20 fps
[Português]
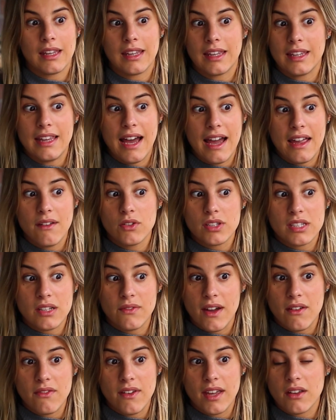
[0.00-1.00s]
Que daí você
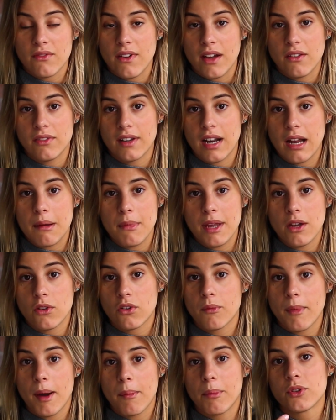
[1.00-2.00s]
vai ver que vai virar meio
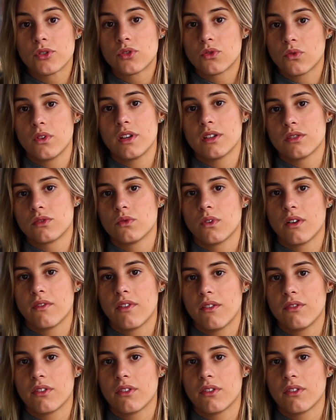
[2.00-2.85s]
que uma postura sua,